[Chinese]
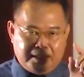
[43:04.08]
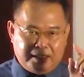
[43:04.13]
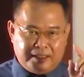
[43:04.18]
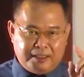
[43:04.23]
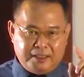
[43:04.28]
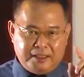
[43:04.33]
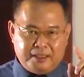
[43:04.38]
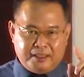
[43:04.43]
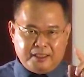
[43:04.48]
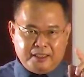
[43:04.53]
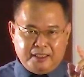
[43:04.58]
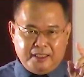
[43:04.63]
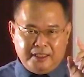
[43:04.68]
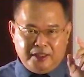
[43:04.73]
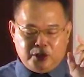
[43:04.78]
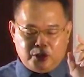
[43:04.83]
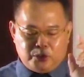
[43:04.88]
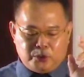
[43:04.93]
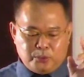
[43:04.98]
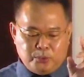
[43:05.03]
自己
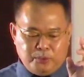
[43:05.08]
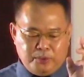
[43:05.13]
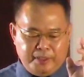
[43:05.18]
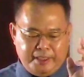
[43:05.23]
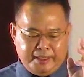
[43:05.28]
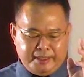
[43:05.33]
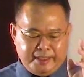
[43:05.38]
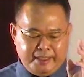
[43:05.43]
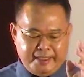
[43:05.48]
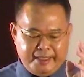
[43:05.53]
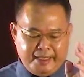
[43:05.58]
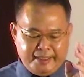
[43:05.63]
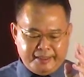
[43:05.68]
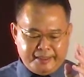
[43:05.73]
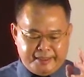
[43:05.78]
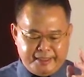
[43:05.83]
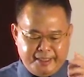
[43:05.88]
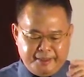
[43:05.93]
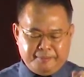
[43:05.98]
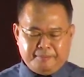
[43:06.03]
属灵的眼
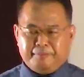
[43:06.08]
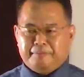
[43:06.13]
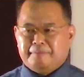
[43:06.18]
见，